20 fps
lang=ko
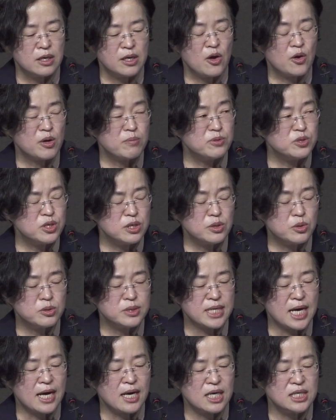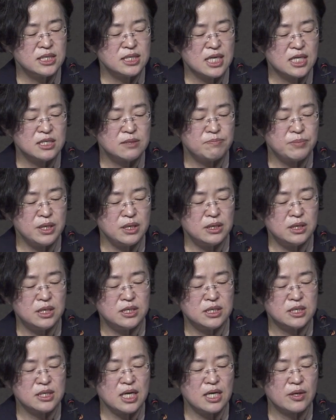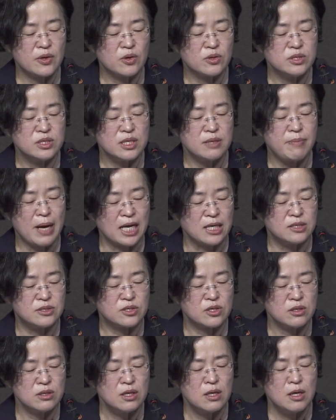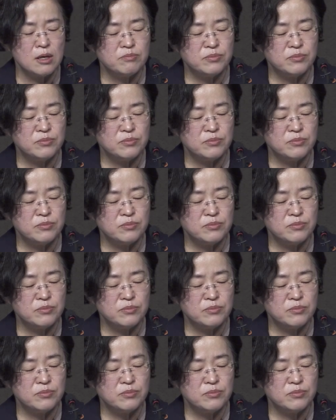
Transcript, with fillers: 여러분들도 잘 아시다시피 디지털 경제의 발전,